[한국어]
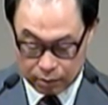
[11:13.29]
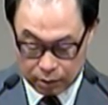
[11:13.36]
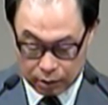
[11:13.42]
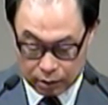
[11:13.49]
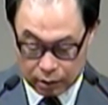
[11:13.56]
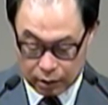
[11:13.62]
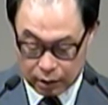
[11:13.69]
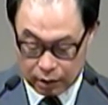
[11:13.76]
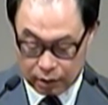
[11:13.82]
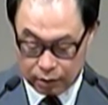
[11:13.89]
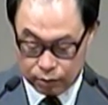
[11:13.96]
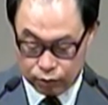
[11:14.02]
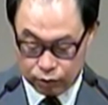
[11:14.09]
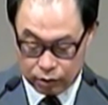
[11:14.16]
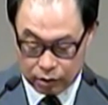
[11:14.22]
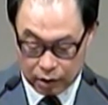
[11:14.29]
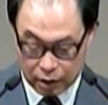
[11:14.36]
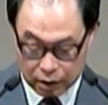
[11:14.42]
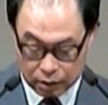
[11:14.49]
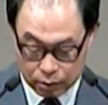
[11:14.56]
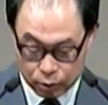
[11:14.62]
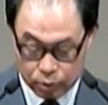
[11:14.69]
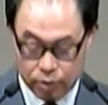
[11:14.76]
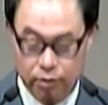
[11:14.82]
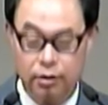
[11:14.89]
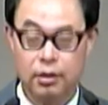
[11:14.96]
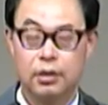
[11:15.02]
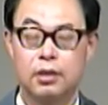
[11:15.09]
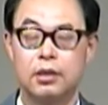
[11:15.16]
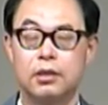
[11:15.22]
평생이라는 게 무려 45년
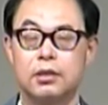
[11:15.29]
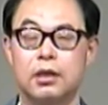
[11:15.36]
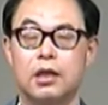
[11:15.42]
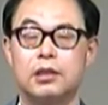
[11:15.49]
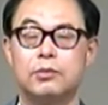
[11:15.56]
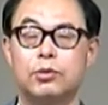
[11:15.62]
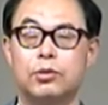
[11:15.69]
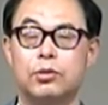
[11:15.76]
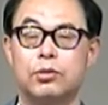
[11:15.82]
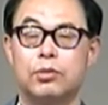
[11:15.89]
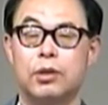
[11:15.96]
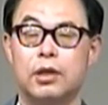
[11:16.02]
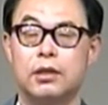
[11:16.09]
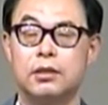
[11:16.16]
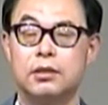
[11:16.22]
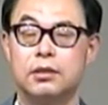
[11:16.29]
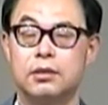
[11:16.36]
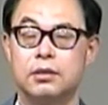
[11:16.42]
45년 동안